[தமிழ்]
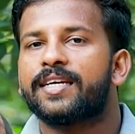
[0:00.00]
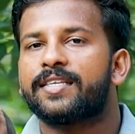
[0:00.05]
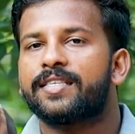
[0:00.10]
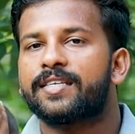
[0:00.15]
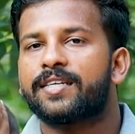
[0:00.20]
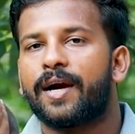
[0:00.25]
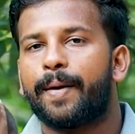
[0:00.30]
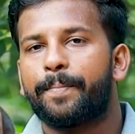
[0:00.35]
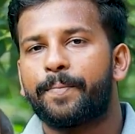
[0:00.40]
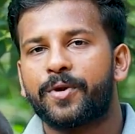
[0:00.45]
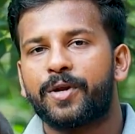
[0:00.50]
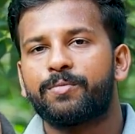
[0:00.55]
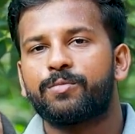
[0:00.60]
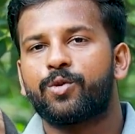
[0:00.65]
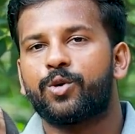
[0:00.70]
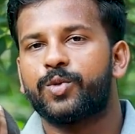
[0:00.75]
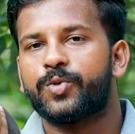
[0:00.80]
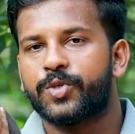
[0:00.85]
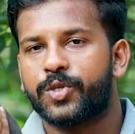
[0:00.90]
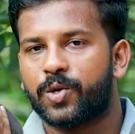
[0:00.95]
இதுக்கப்புறம்
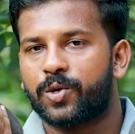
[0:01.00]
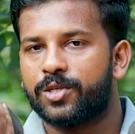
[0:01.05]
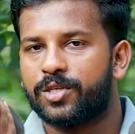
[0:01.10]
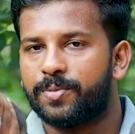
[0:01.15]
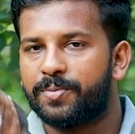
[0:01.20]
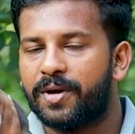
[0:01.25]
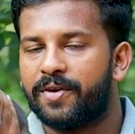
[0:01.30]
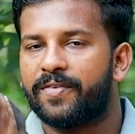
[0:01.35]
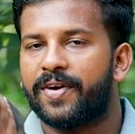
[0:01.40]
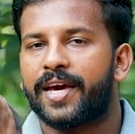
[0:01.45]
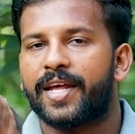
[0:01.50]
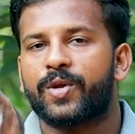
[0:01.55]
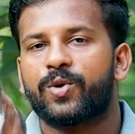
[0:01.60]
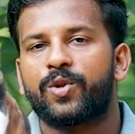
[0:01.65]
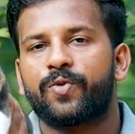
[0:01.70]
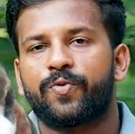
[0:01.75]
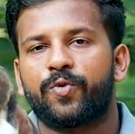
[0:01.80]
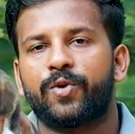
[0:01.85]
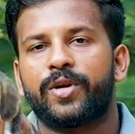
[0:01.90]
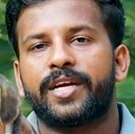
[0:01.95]
கொஞ்சம் கொஞ்சமாக வேறு
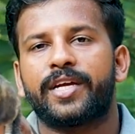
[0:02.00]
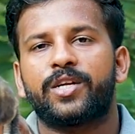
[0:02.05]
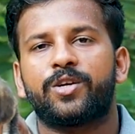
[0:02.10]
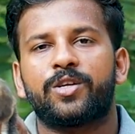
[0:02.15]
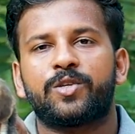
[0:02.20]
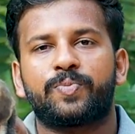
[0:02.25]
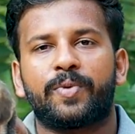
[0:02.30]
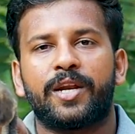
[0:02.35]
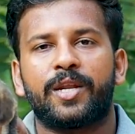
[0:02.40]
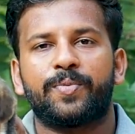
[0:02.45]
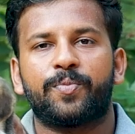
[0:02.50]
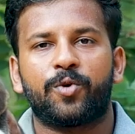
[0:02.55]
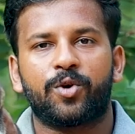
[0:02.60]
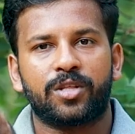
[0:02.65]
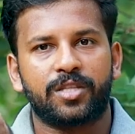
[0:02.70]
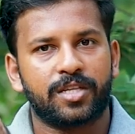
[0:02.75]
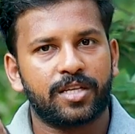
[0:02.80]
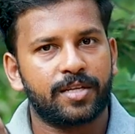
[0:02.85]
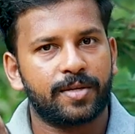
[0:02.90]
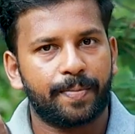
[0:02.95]
ஒரு ஃபுட்டை இன்ட்ரடியூஸ் பண்ணி
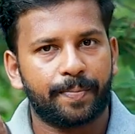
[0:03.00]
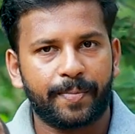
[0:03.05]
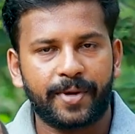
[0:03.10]
போகிறது